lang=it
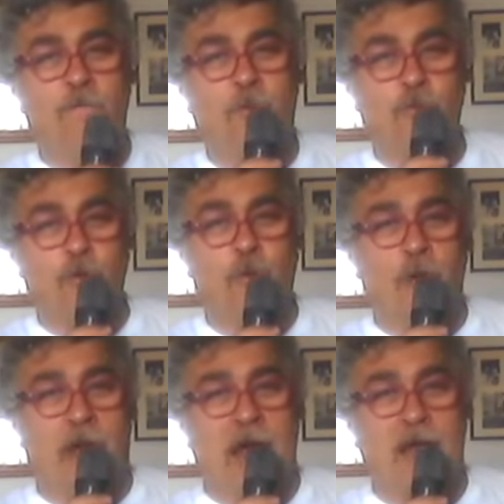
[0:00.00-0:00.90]

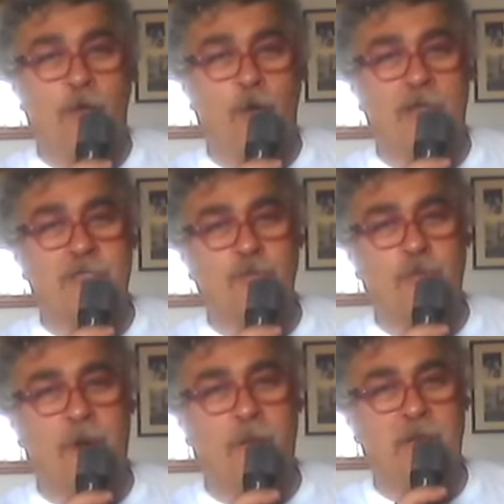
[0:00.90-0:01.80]
futura come
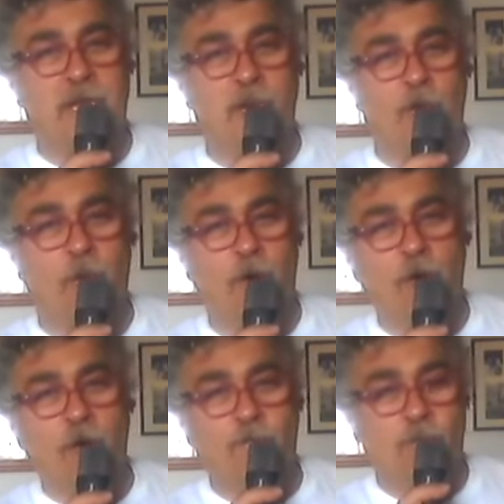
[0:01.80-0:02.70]
Gesù bambino
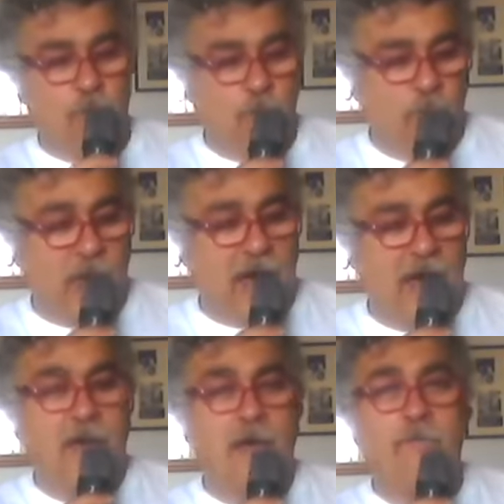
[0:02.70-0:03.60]

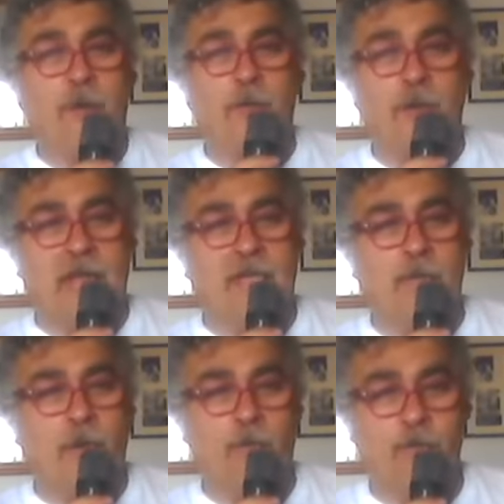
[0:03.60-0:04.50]
futura per un grande
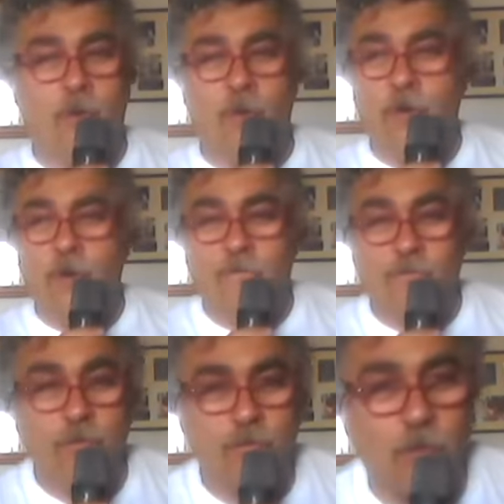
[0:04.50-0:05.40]
mondo
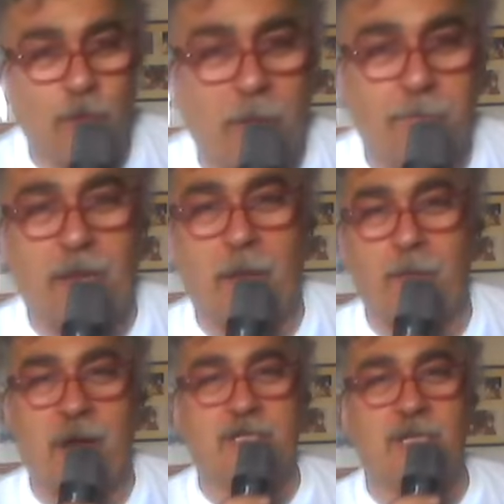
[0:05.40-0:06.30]
futura per la
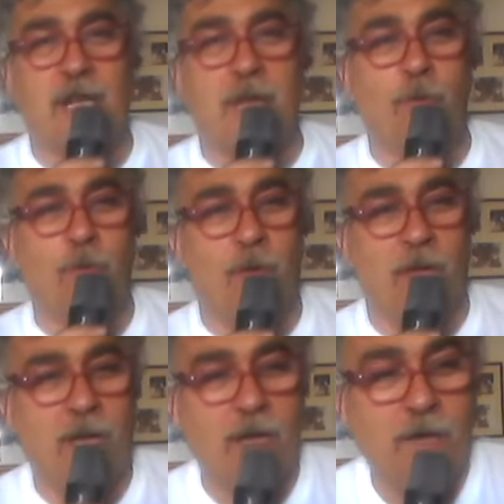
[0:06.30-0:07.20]
pace
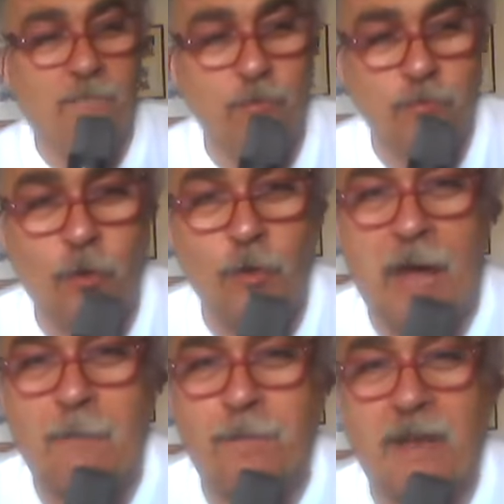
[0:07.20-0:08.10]
dell'amore,
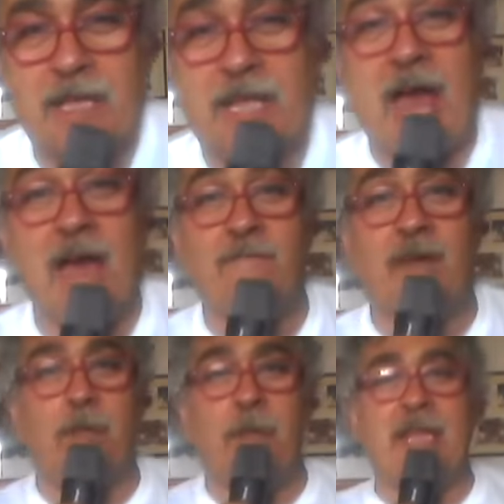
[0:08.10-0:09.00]
futura perché
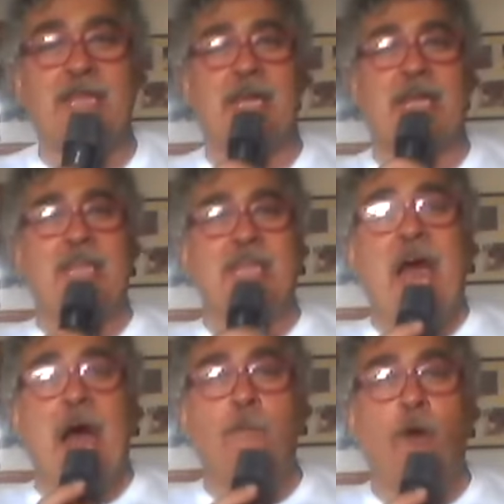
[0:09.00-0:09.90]
veramente
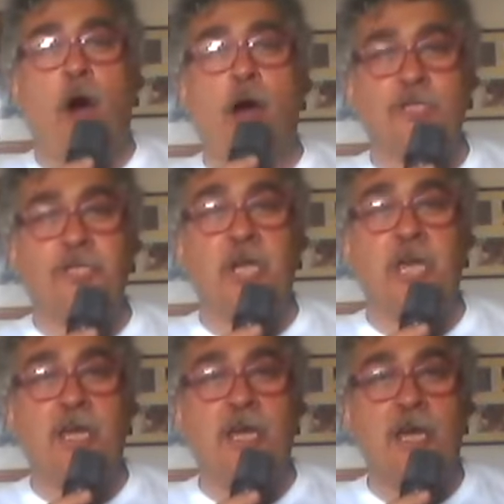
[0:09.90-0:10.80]
crediamo
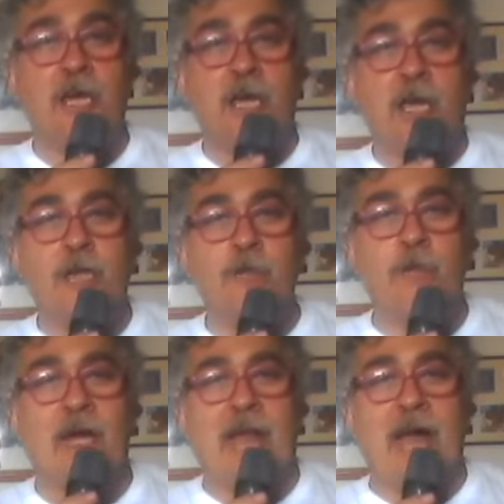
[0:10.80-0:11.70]
oggi in
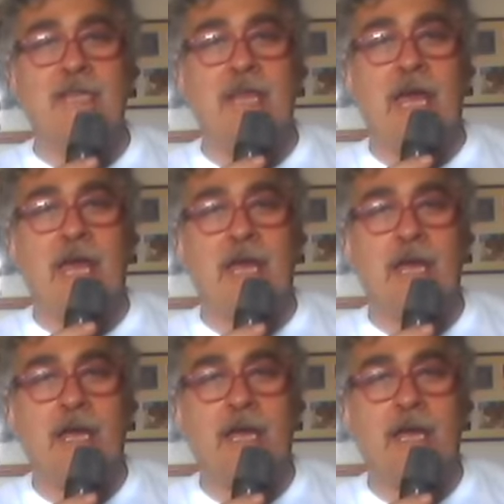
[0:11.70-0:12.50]
un grande